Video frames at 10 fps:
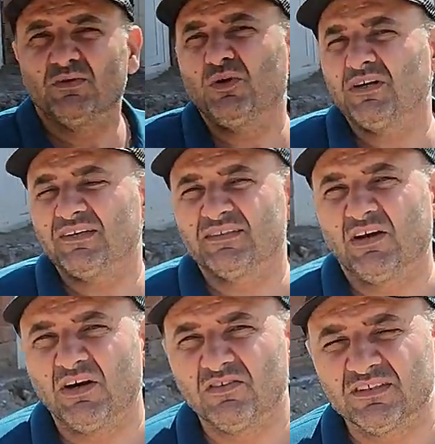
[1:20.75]
Ve bu
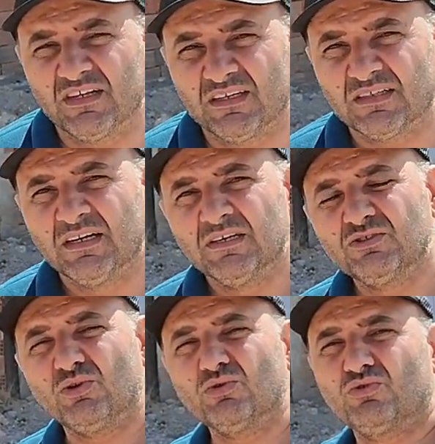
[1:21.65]
arazi havadar
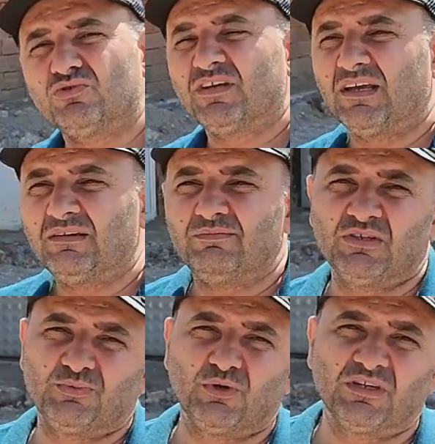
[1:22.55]
çok güzel
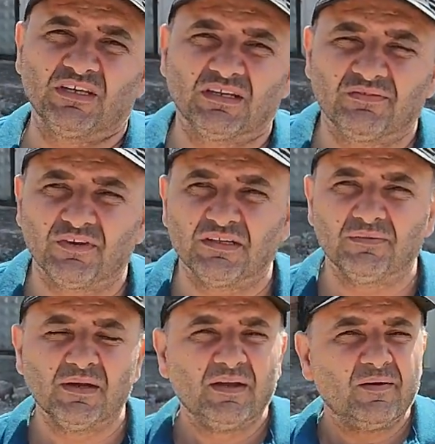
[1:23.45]
bir bölgede
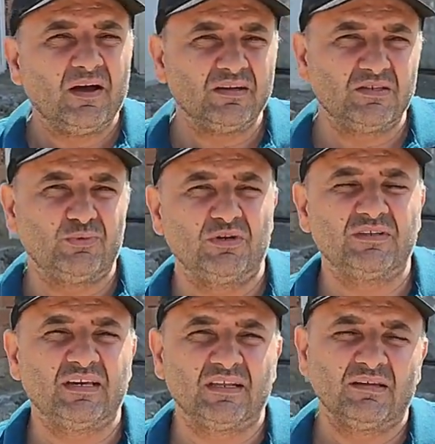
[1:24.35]
efendim. Hangi
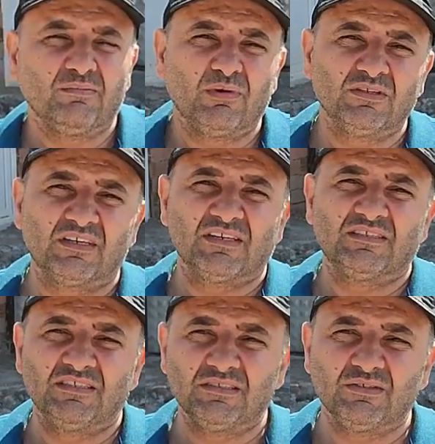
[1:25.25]
bölgede?
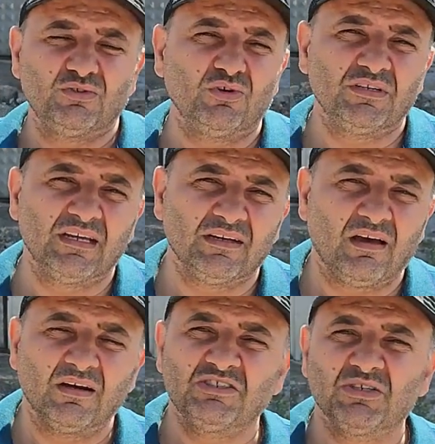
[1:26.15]
Balıkesir, Gönen,
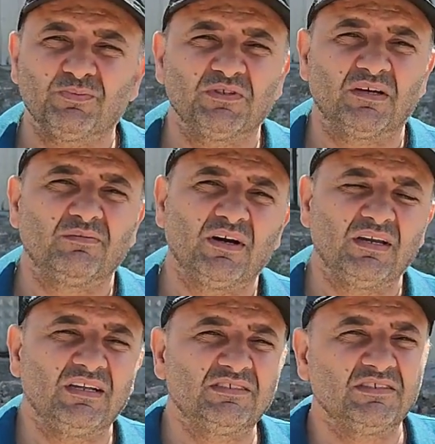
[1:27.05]
Akçapınar
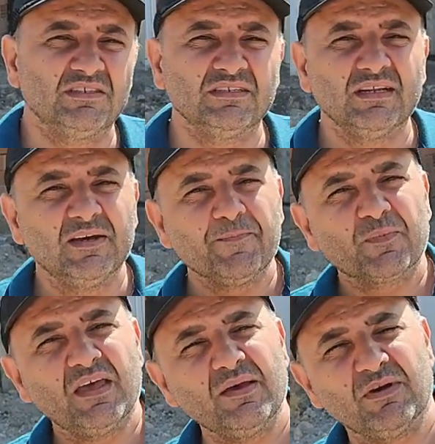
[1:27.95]
mahallesinin
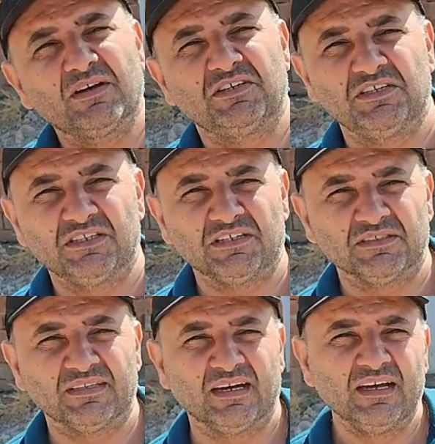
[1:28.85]
hemen
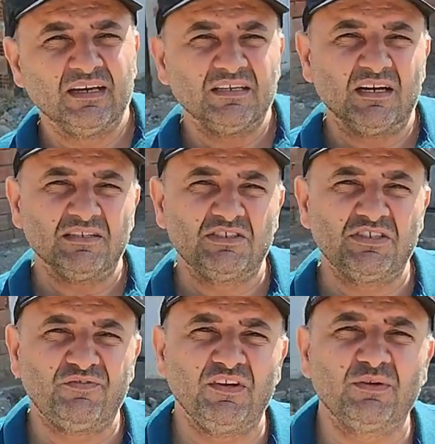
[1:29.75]
kıyılarında yani
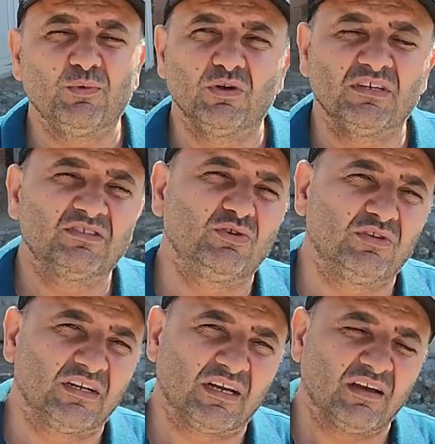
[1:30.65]
çiftlik bölgesi
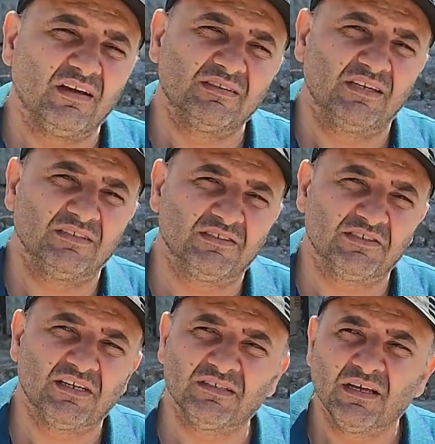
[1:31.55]
olarak
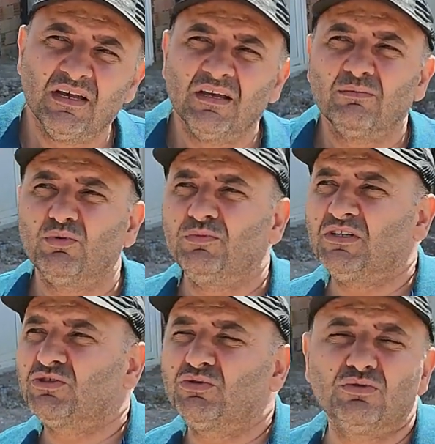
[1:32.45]
adlandırılan bu
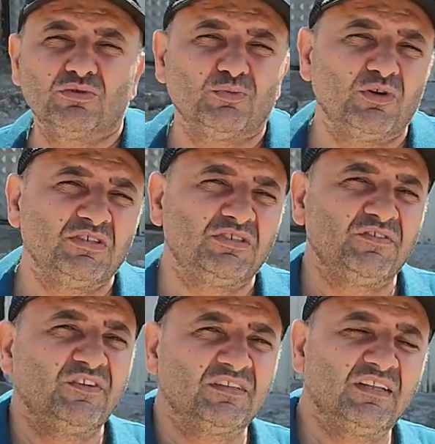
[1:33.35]
meşhur böyle
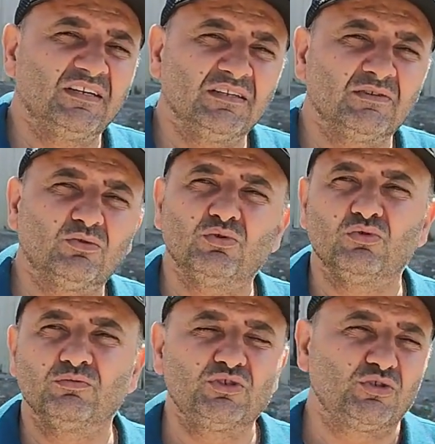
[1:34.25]
çiftliklerin
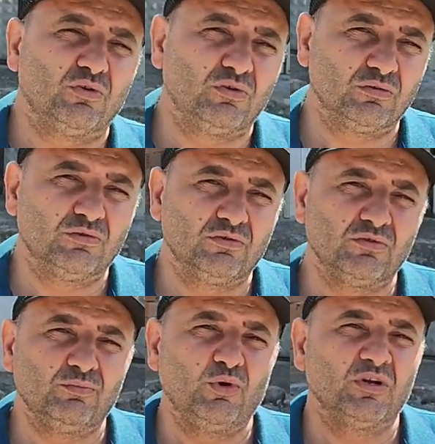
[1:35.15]
kurulmuş
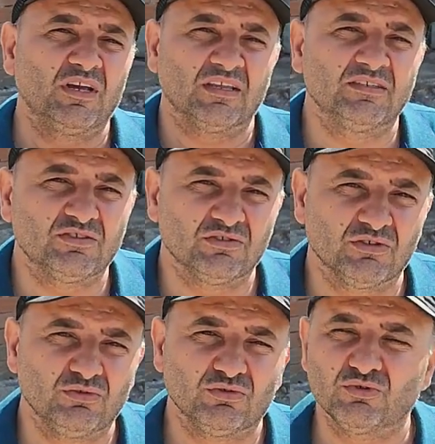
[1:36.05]
olduğu bölgeden söz
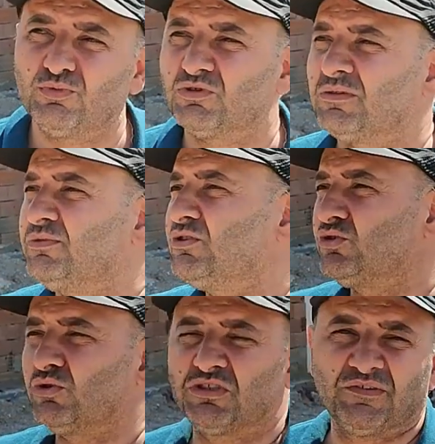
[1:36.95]
ediyoruz. Burada
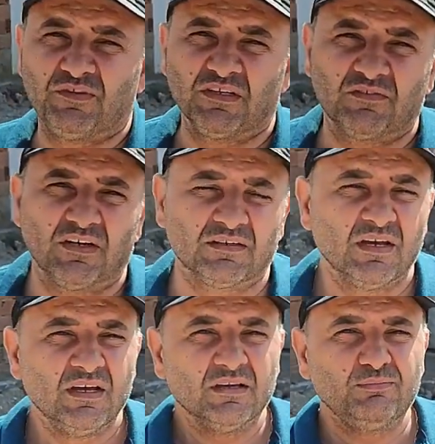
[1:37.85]
birçok çiftlik var.
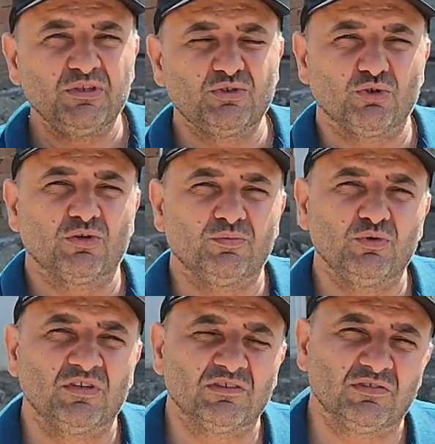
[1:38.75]
Birçok
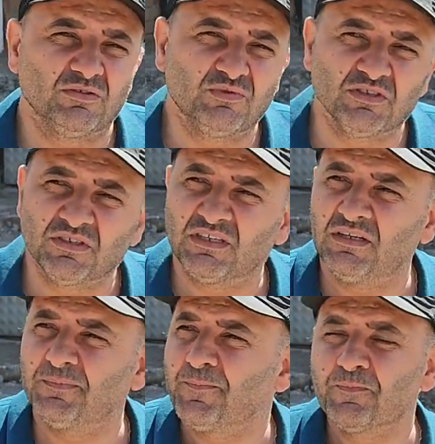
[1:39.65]
büyük yatırımcının
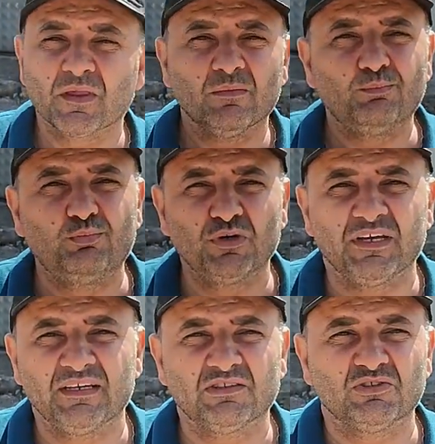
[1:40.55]
gelip
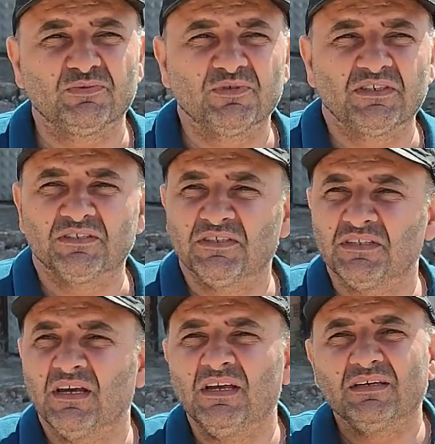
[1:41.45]
buraya yatırımlarını
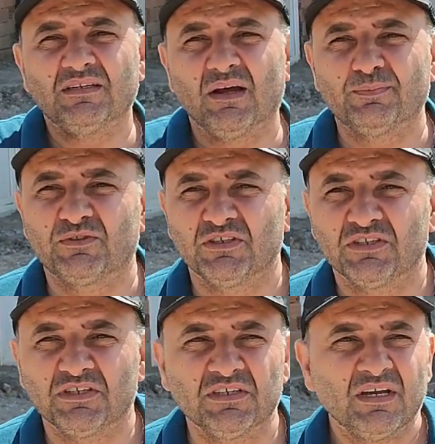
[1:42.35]

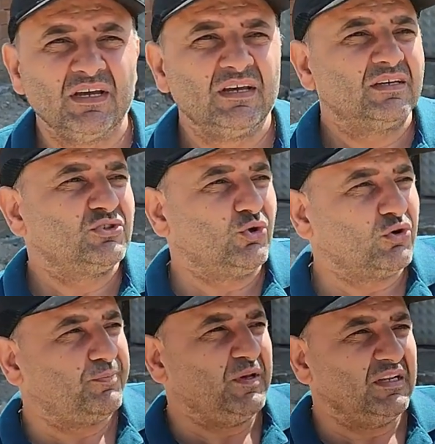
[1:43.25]
yaptığı
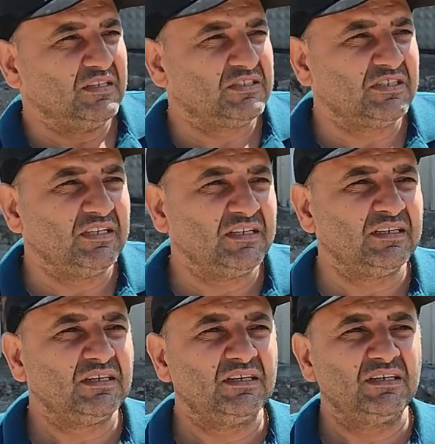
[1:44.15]
çok
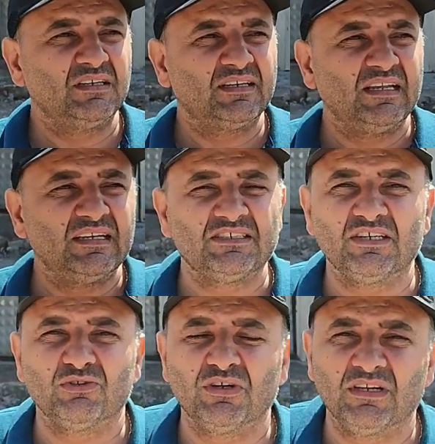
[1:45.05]
bilinçli, e,
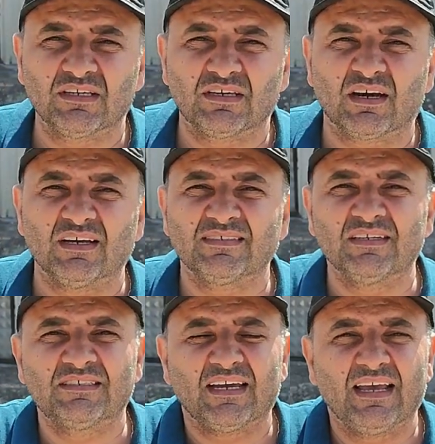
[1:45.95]
geleceğe yönelik
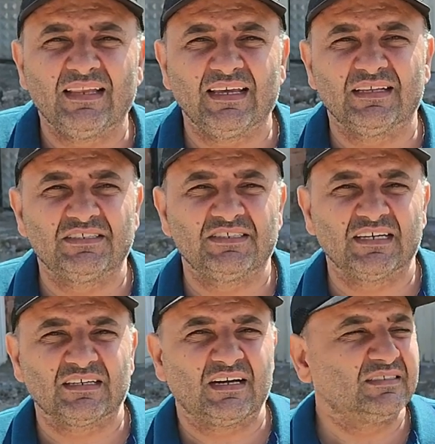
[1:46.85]
kazanç elde
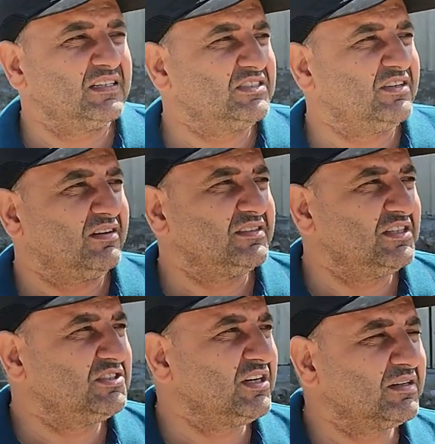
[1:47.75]
edecek, kazanç
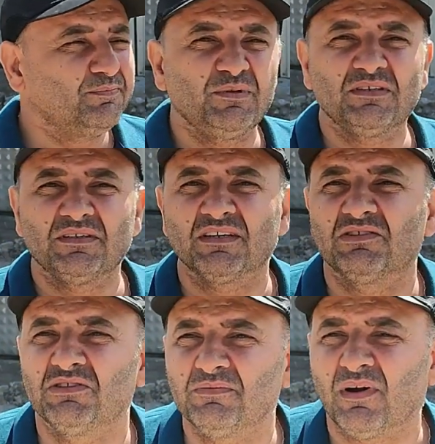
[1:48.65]
sağlayacak bir
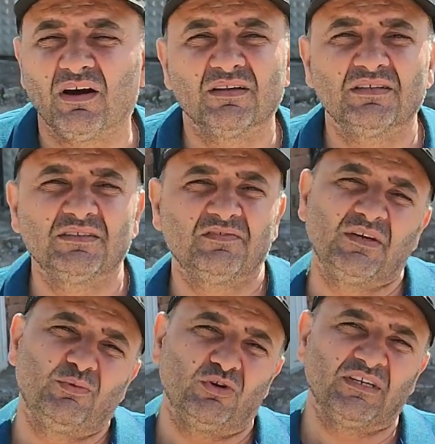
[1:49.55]
yatırım alanı
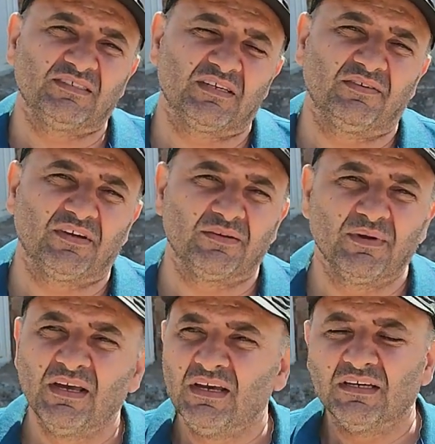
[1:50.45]
ve bölgesi efendim.